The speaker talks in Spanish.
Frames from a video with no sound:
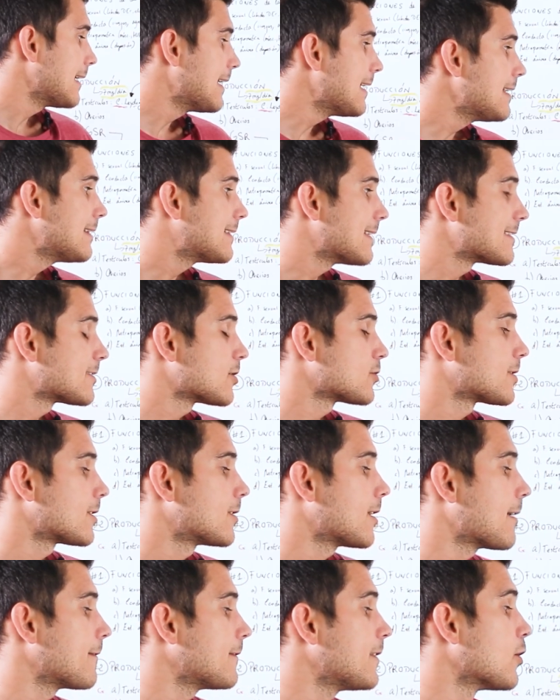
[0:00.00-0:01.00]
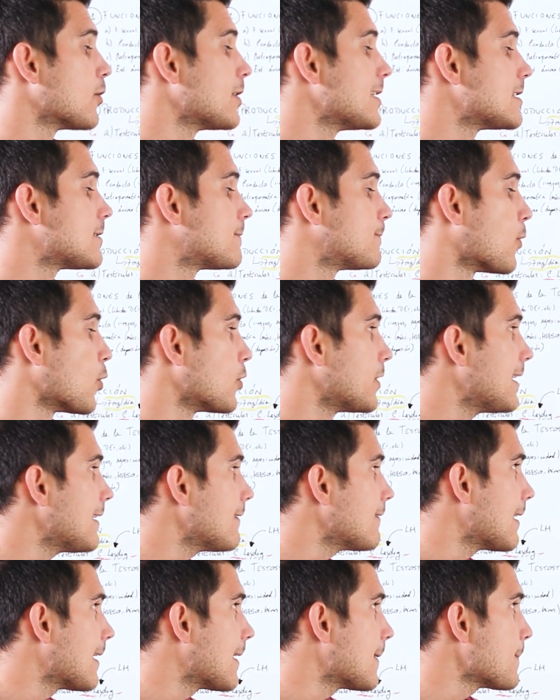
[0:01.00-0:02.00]
Y testosterona
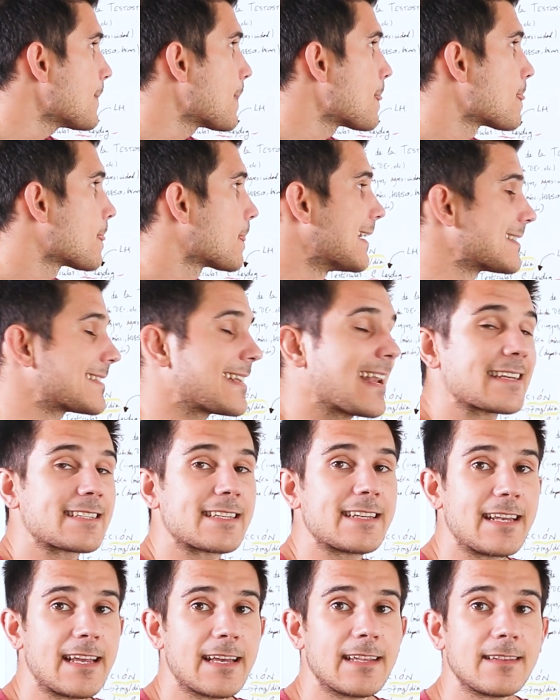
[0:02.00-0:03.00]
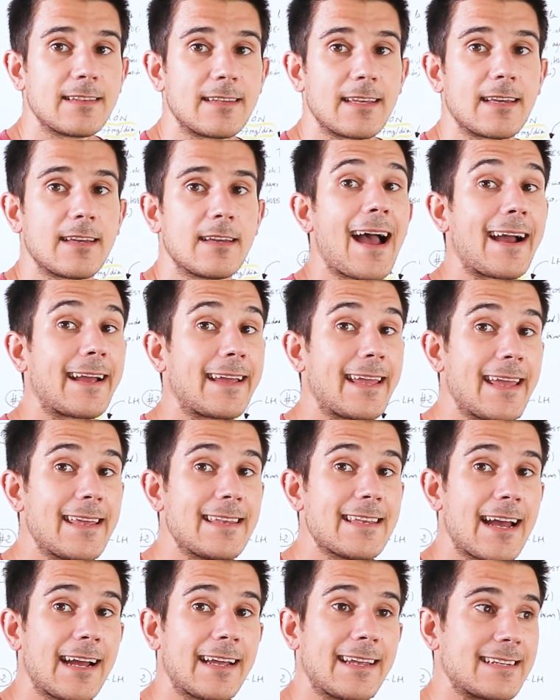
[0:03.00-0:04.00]
biodisponible es la siguiente,
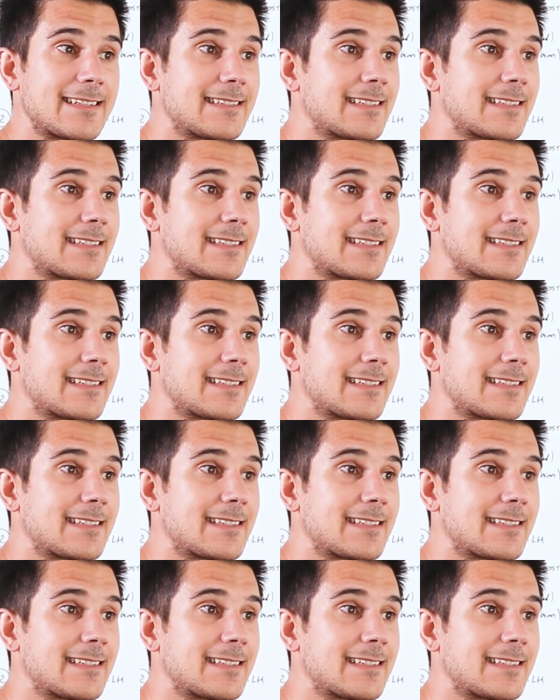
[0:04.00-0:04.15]
aquella que